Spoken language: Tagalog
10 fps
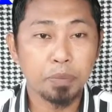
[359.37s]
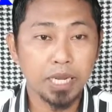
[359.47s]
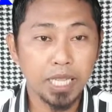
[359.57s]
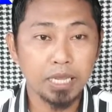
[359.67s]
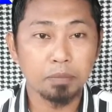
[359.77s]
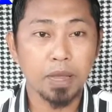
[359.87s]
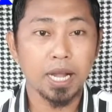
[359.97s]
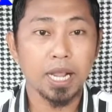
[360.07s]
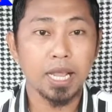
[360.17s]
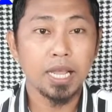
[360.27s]
piliin
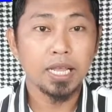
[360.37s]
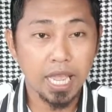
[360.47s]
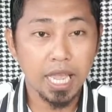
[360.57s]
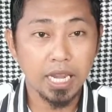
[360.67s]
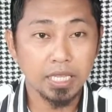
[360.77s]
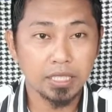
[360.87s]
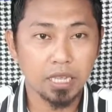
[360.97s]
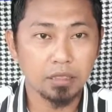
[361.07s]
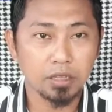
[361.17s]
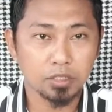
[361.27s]
para ialay
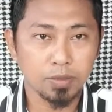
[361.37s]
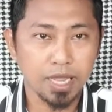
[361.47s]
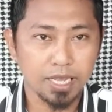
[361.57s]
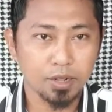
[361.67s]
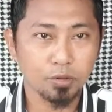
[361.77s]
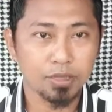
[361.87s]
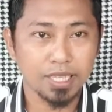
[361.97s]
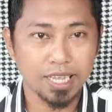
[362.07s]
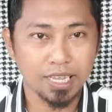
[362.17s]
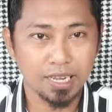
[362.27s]
sa Allah subhanahu wa
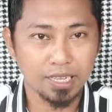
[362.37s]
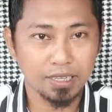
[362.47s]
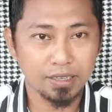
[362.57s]
ta'ala.